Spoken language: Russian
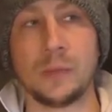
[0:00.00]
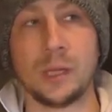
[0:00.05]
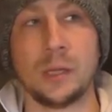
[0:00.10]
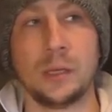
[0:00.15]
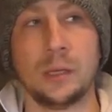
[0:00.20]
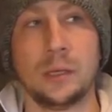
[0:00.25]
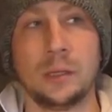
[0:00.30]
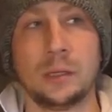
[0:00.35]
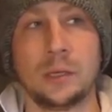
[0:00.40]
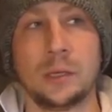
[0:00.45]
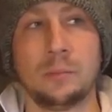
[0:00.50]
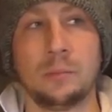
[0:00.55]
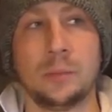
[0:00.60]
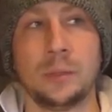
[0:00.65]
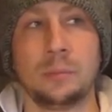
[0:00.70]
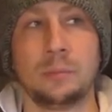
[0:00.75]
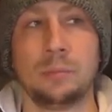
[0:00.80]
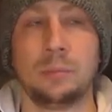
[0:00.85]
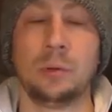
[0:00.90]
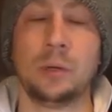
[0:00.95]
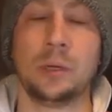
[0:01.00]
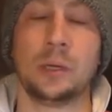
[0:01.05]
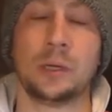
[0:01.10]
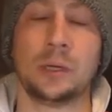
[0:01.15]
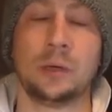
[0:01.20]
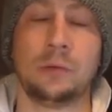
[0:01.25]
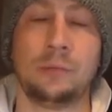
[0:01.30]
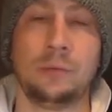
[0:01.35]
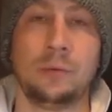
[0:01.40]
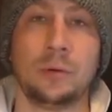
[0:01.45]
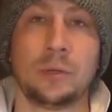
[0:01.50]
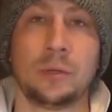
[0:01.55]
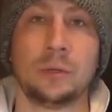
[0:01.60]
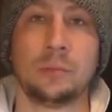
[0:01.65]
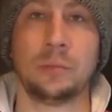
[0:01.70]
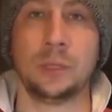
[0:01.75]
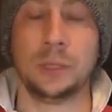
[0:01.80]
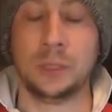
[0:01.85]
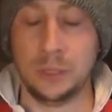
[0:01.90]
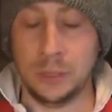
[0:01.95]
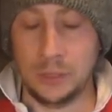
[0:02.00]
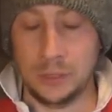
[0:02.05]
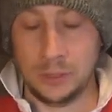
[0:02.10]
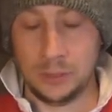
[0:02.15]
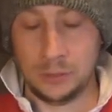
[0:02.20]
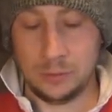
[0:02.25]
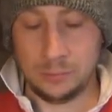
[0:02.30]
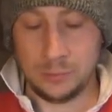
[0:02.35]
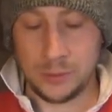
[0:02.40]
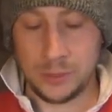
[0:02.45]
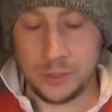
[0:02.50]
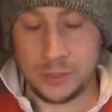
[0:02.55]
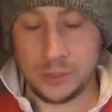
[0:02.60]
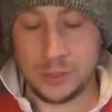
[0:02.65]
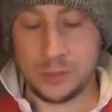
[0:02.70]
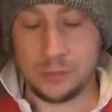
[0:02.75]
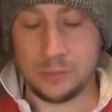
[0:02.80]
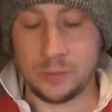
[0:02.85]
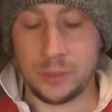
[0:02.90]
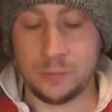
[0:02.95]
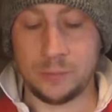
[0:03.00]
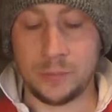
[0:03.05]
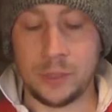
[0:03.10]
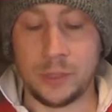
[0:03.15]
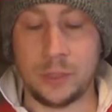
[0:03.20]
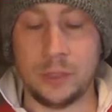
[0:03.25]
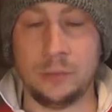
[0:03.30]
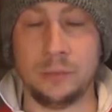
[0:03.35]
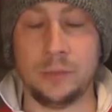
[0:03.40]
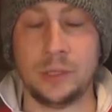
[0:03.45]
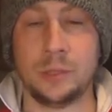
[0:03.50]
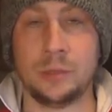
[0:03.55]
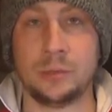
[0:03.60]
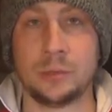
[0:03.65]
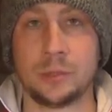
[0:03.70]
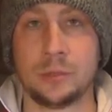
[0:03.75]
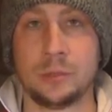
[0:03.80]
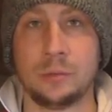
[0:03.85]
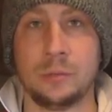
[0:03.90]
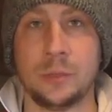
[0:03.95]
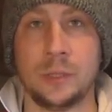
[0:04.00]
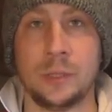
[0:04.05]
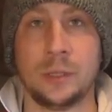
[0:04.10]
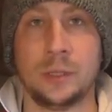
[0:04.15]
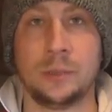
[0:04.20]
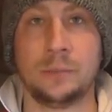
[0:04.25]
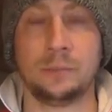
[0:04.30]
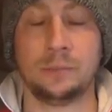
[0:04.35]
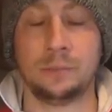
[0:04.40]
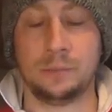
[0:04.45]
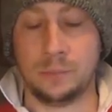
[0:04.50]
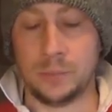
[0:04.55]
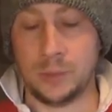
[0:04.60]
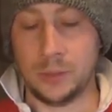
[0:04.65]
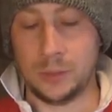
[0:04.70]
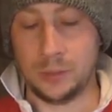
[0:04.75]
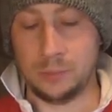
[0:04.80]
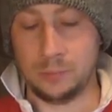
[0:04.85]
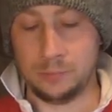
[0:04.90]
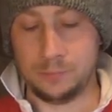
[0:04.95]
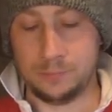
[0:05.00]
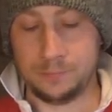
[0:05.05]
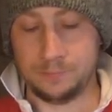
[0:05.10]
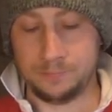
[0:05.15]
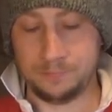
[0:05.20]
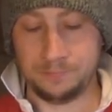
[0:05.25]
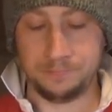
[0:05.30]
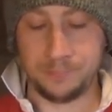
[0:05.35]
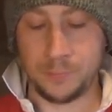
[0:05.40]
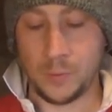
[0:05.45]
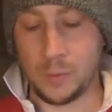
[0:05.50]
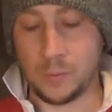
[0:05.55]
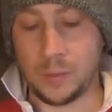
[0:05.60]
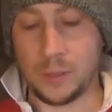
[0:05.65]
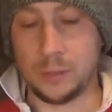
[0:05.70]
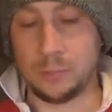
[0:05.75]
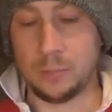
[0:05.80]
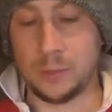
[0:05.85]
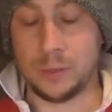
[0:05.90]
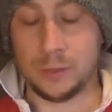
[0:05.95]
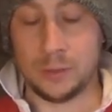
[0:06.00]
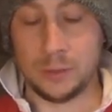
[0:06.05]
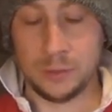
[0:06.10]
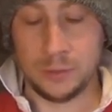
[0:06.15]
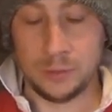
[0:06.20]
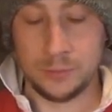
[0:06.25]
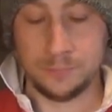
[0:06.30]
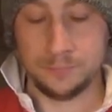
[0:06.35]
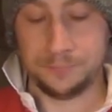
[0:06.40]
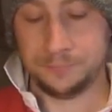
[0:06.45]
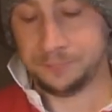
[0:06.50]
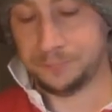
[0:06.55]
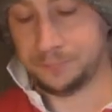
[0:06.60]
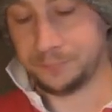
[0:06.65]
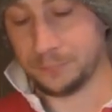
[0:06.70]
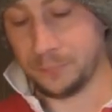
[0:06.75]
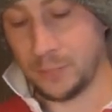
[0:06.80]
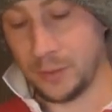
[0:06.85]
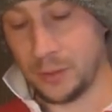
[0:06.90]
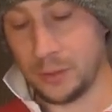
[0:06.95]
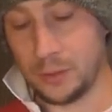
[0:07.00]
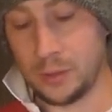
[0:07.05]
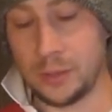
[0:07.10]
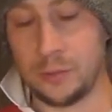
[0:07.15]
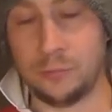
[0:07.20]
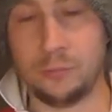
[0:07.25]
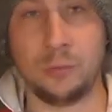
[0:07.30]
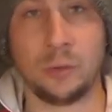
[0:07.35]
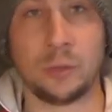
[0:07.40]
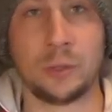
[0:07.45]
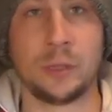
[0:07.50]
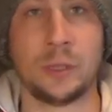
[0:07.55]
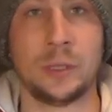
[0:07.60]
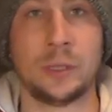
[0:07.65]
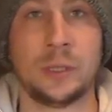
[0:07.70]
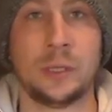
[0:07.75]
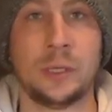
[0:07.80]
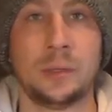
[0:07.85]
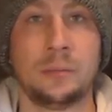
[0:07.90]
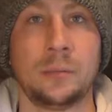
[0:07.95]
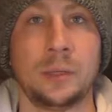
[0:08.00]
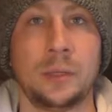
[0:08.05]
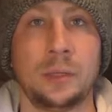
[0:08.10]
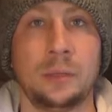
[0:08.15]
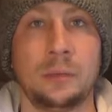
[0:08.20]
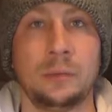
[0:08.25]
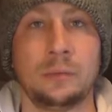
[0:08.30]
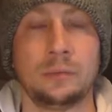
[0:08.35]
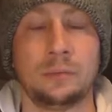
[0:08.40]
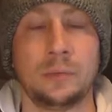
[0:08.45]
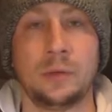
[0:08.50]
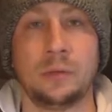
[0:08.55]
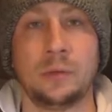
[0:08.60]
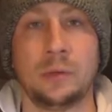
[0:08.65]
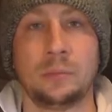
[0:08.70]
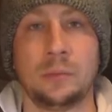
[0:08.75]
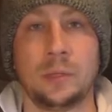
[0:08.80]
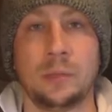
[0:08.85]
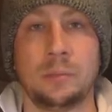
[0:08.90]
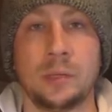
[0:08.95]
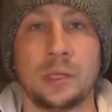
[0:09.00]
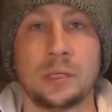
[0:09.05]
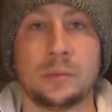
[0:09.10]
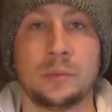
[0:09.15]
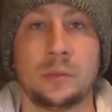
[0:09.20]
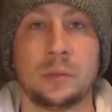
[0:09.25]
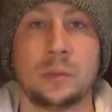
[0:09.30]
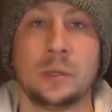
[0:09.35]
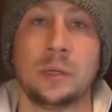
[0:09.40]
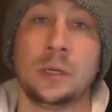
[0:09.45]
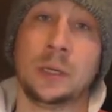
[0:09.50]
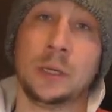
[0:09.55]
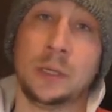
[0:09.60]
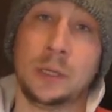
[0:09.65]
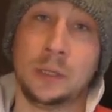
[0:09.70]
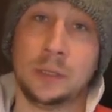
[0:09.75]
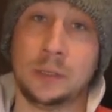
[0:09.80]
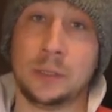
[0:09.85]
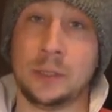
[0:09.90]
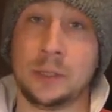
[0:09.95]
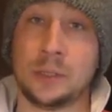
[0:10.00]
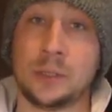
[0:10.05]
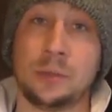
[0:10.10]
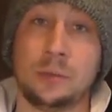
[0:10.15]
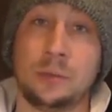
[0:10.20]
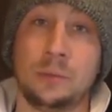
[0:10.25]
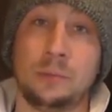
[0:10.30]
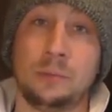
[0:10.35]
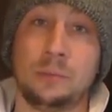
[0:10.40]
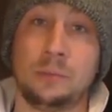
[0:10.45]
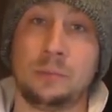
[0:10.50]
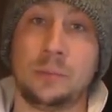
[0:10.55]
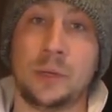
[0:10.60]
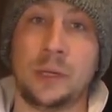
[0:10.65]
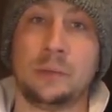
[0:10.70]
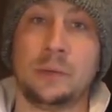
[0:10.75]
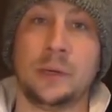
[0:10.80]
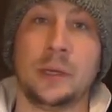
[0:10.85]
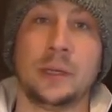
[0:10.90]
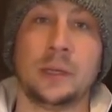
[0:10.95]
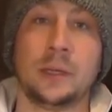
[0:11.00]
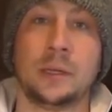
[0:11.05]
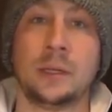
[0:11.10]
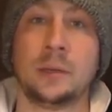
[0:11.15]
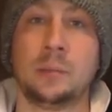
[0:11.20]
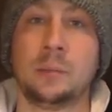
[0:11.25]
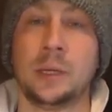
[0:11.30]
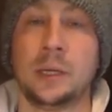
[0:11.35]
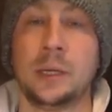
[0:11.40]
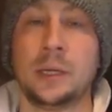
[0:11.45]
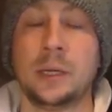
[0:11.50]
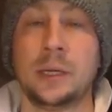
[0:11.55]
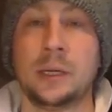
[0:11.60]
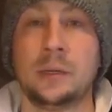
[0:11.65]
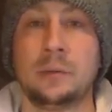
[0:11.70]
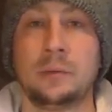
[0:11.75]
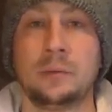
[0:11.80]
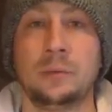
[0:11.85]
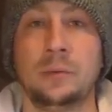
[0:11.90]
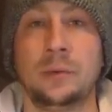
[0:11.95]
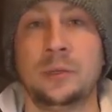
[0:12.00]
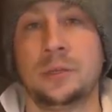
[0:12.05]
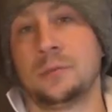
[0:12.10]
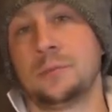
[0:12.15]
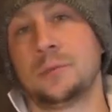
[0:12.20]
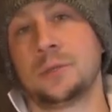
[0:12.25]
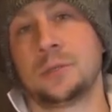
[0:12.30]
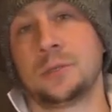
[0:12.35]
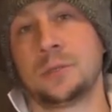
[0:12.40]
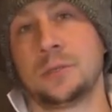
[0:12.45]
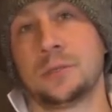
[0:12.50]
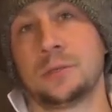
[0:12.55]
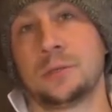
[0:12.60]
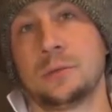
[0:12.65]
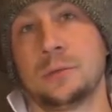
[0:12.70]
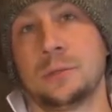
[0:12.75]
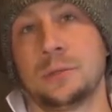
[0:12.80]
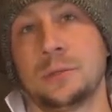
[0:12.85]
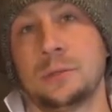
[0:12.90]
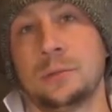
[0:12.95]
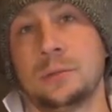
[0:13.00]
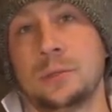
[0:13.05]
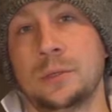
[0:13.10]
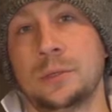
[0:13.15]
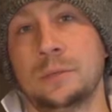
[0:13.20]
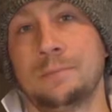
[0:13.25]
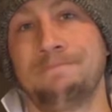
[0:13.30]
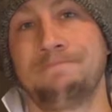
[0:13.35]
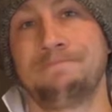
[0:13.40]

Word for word: и нам быть более комфортным, мы сейчас снимаем такие видео, чтобы они были, ну, как бы, комфортные нам и, и вам для просмотра. Так что предварительное пока. Увидимся через трое суток.